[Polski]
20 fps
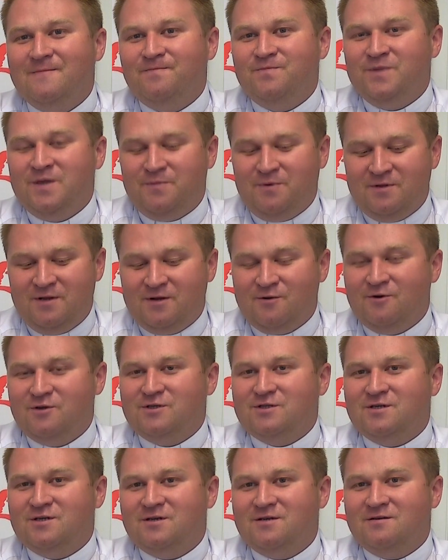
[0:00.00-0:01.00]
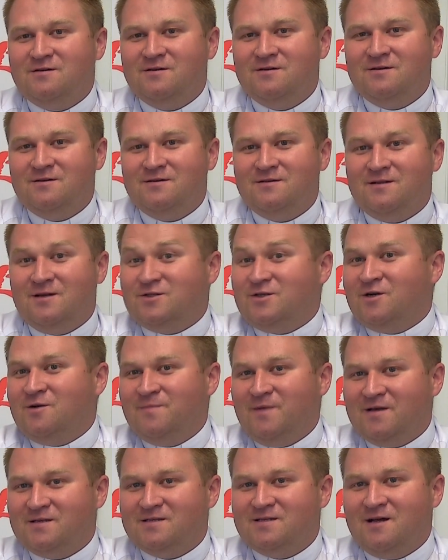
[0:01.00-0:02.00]
niepodległości naszego
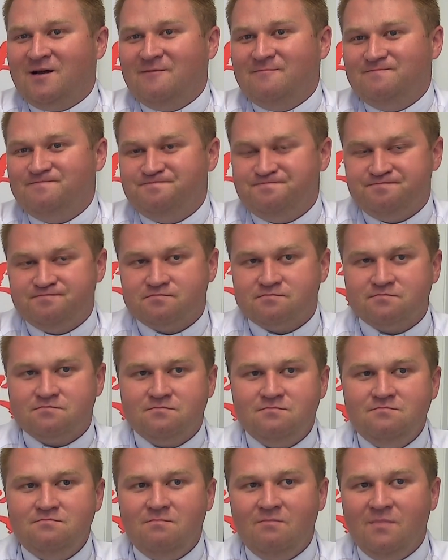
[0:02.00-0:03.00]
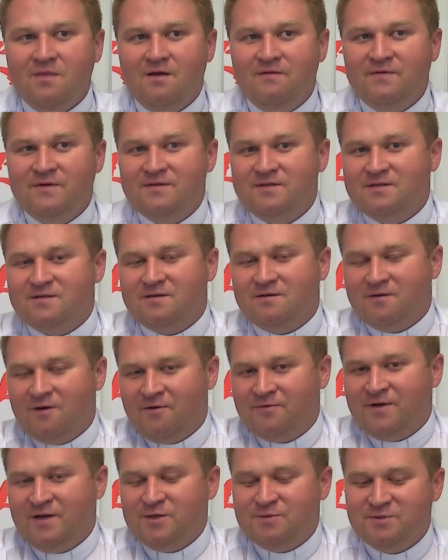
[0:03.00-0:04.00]
miasta więc
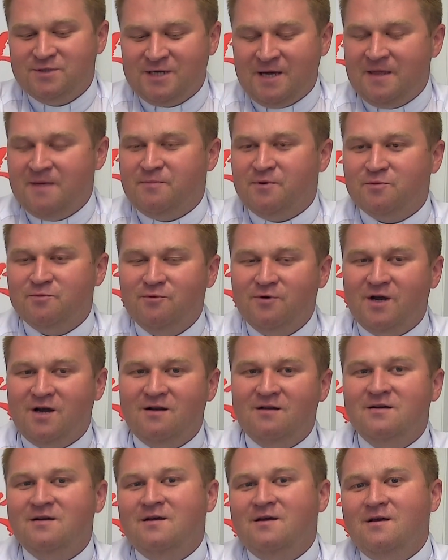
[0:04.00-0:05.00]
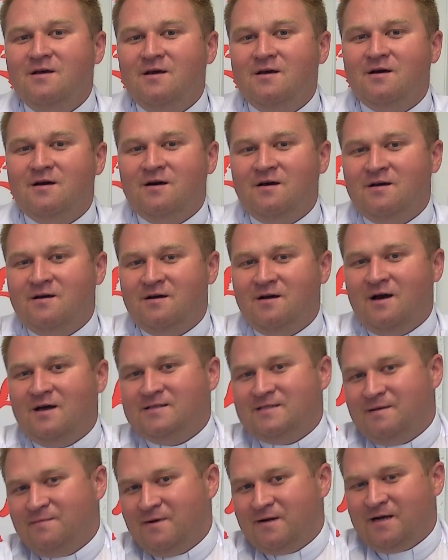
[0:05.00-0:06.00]
oddaliśmy ścianę pod mural, e, a
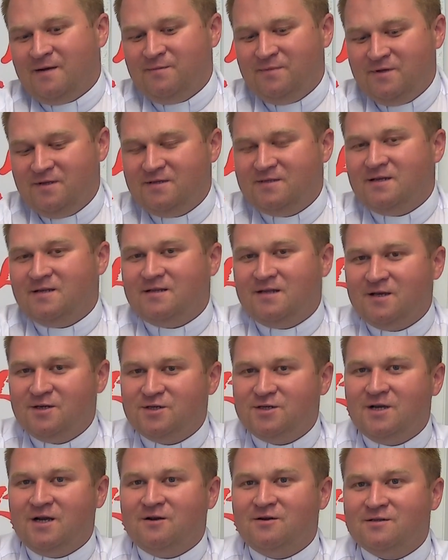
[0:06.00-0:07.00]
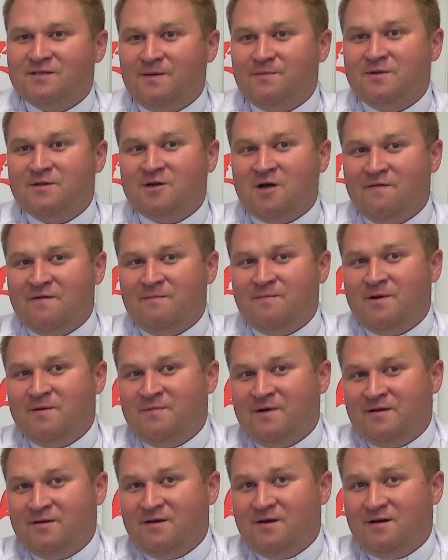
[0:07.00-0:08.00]
sama kamienica też jako zabytkowa
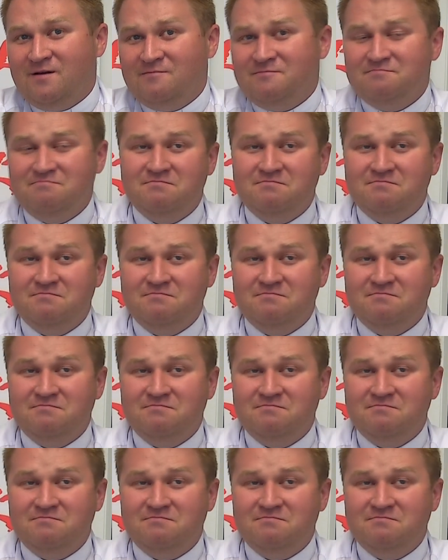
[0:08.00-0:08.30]
plebania,